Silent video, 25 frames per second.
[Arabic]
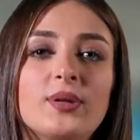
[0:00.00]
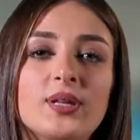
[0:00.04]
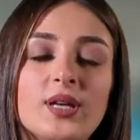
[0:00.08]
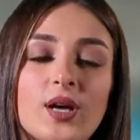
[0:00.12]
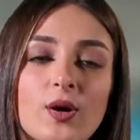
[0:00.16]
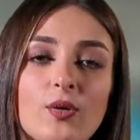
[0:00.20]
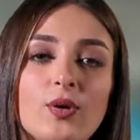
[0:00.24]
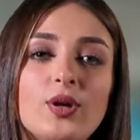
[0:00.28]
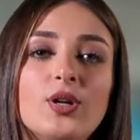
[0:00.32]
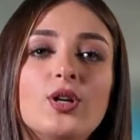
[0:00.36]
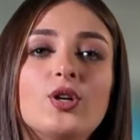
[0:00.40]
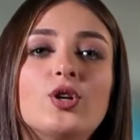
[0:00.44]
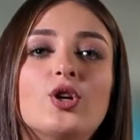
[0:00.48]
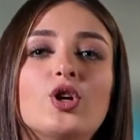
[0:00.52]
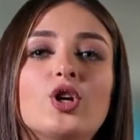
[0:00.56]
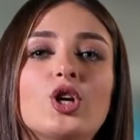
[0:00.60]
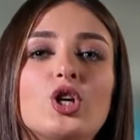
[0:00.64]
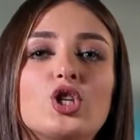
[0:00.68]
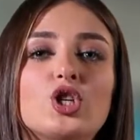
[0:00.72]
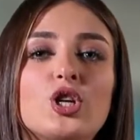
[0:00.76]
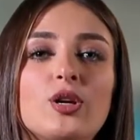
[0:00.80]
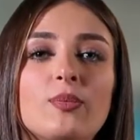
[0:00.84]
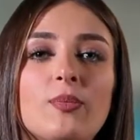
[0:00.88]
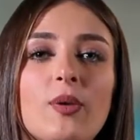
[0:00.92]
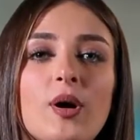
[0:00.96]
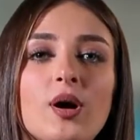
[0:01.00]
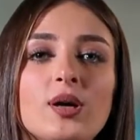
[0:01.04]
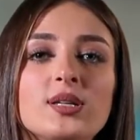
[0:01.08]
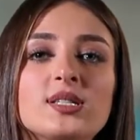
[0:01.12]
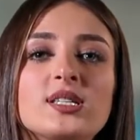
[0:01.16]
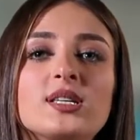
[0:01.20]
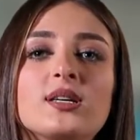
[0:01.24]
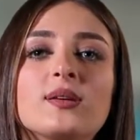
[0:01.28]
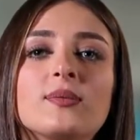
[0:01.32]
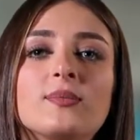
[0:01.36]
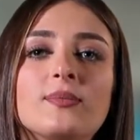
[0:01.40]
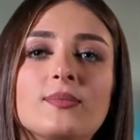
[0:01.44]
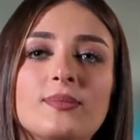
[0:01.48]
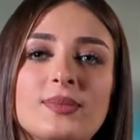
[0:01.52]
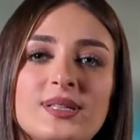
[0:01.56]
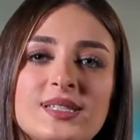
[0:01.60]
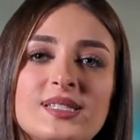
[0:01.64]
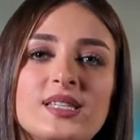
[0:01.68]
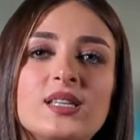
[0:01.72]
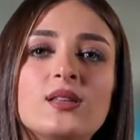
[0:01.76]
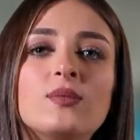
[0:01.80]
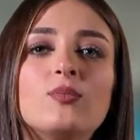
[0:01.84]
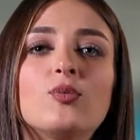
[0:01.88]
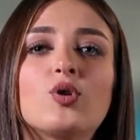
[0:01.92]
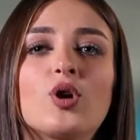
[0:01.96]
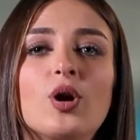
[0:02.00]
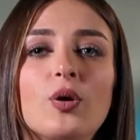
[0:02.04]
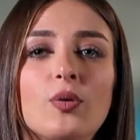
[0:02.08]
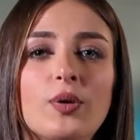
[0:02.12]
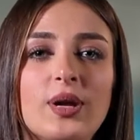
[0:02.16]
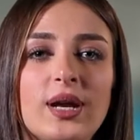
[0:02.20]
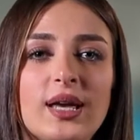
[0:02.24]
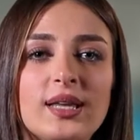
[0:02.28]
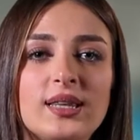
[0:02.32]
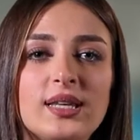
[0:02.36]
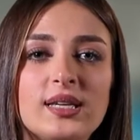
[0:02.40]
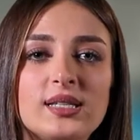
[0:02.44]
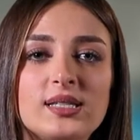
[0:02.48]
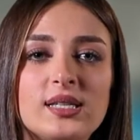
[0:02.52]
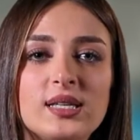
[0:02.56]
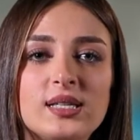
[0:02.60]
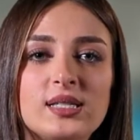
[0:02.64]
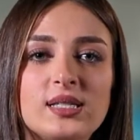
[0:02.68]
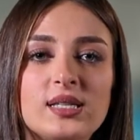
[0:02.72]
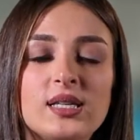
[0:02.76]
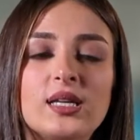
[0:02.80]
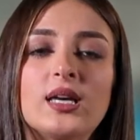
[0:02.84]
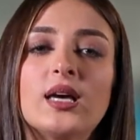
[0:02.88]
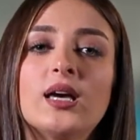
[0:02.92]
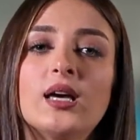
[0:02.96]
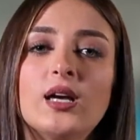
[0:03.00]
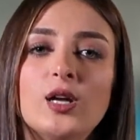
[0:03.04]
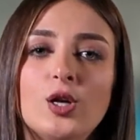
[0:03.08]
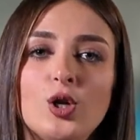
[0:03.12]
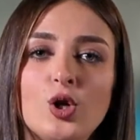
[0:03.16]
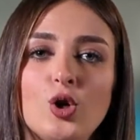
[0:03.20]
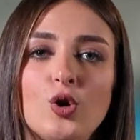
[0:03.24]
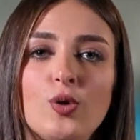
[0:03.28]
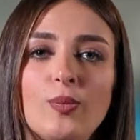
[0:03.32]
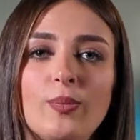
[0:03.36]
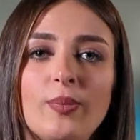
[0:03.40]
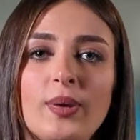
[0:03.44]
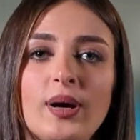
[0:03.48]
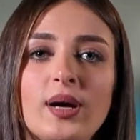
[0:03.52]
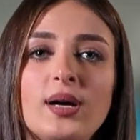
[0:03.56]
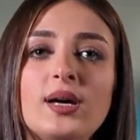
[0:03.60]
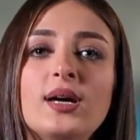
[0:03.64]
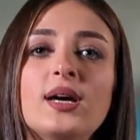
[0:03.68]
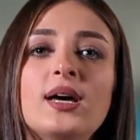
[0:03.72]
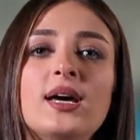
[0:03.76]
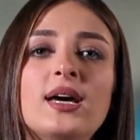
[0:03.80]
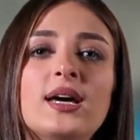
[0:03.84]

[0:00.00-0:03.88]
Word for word: بتكون النيروجين ماسك من ست مكونات أساسية اللي هم